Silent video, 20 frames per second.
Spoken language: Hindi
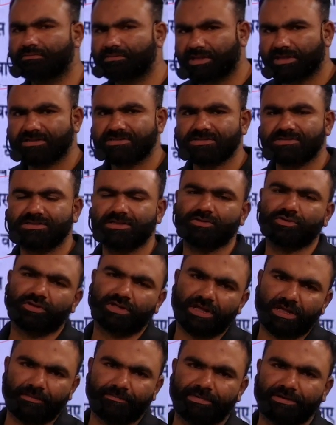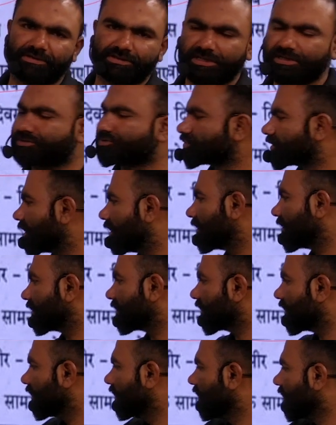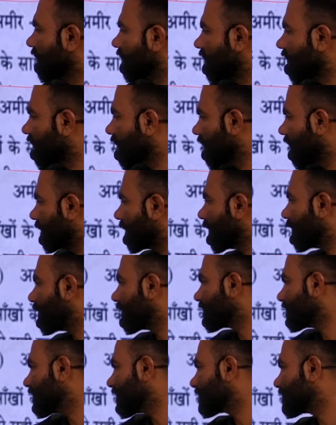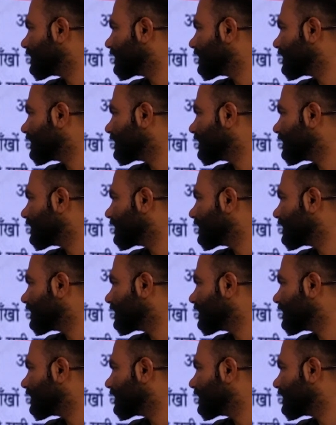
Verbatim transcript: देख सकते हैं तो क्या है प्रत्यक्ष कहा जाता है देखिए यहाँ पे प्रत्यक्ष